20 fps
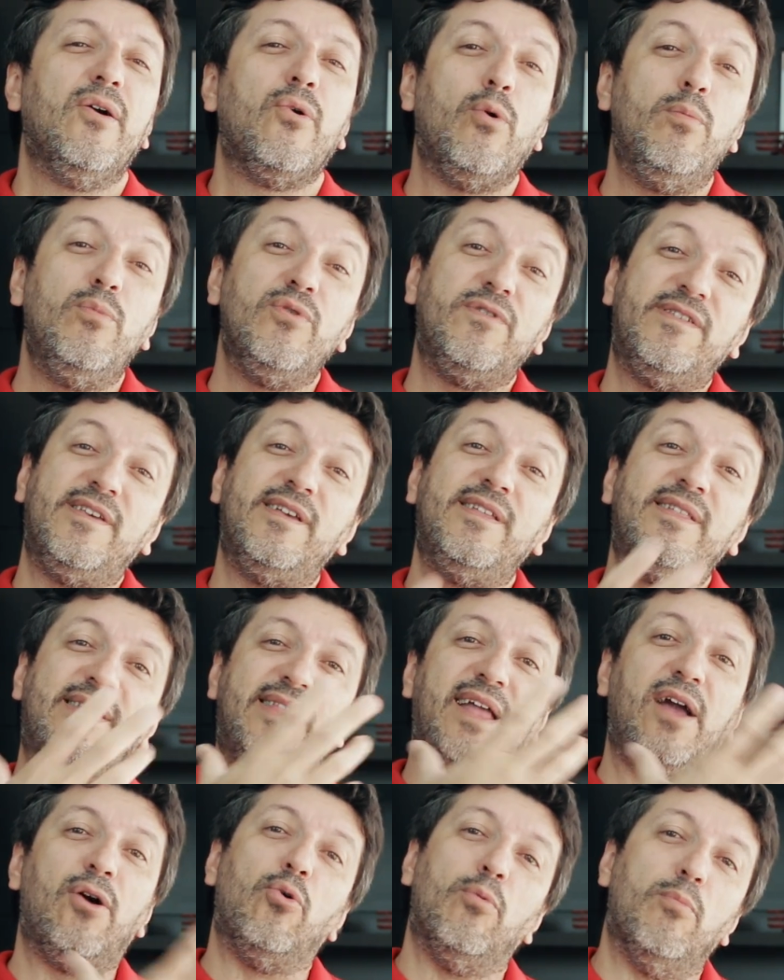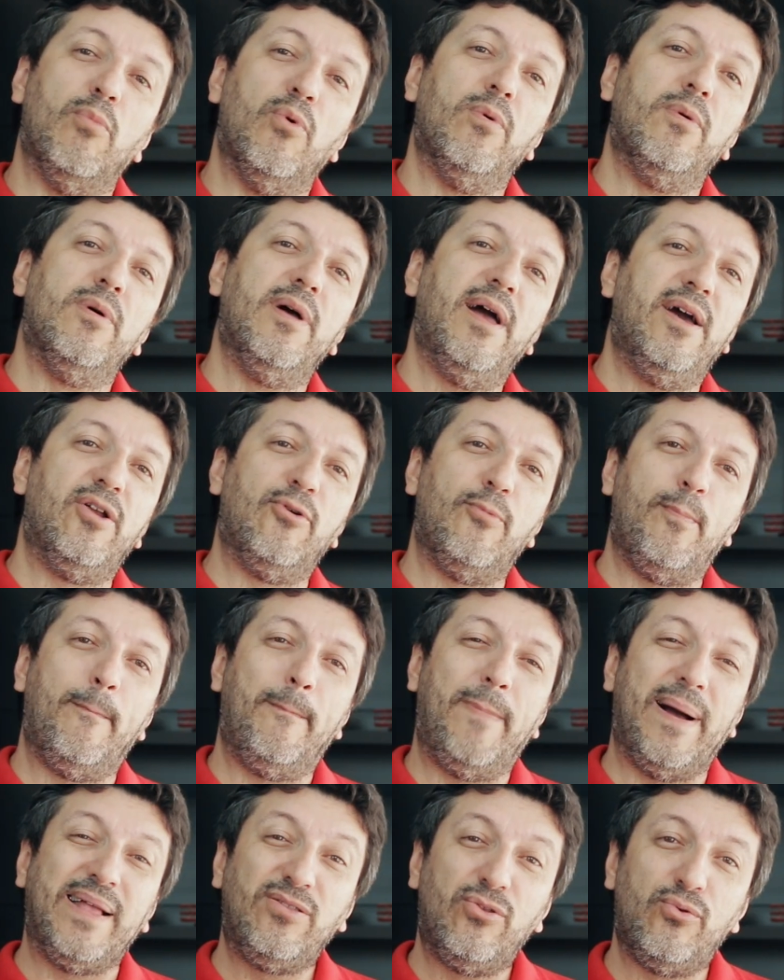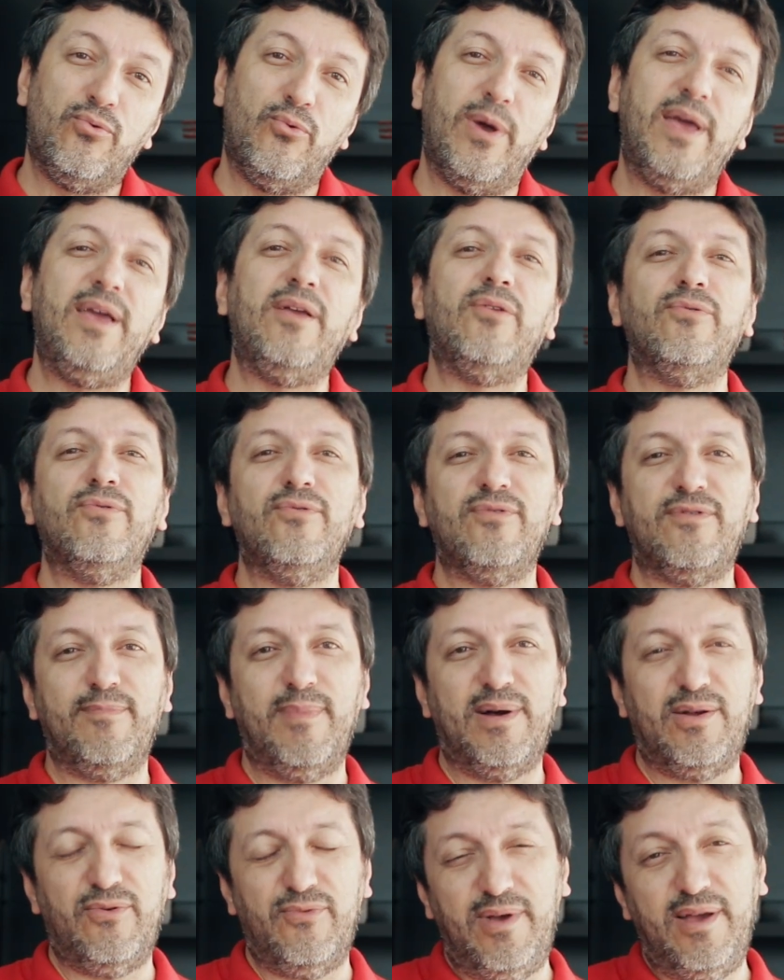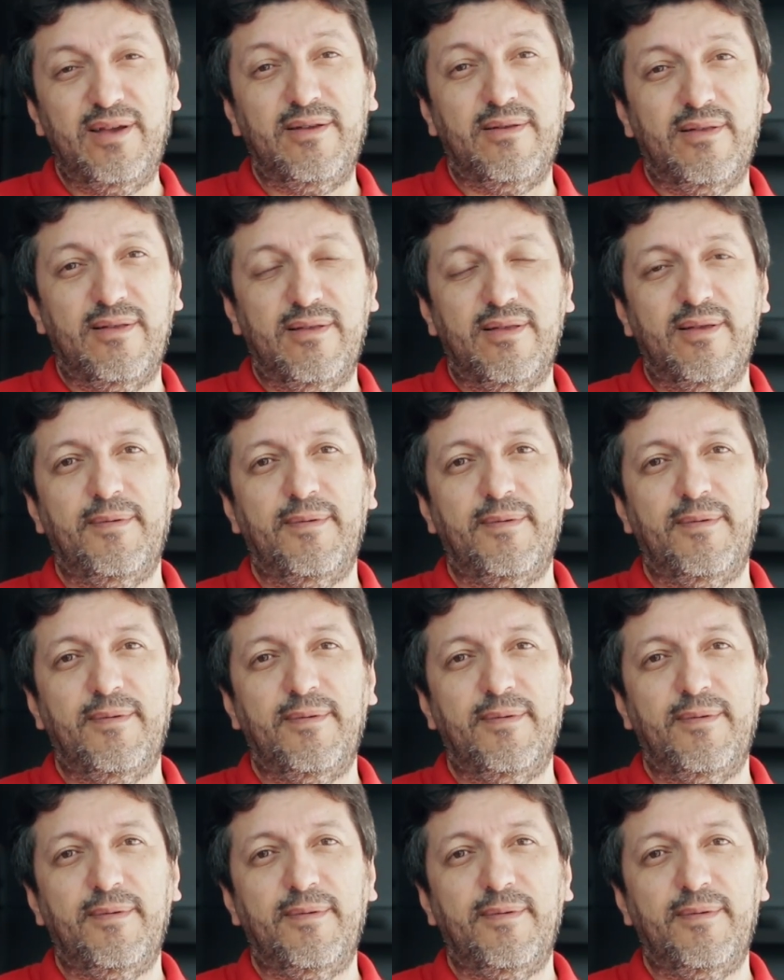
Como Santelmo era o padroeiro dos maroeiros,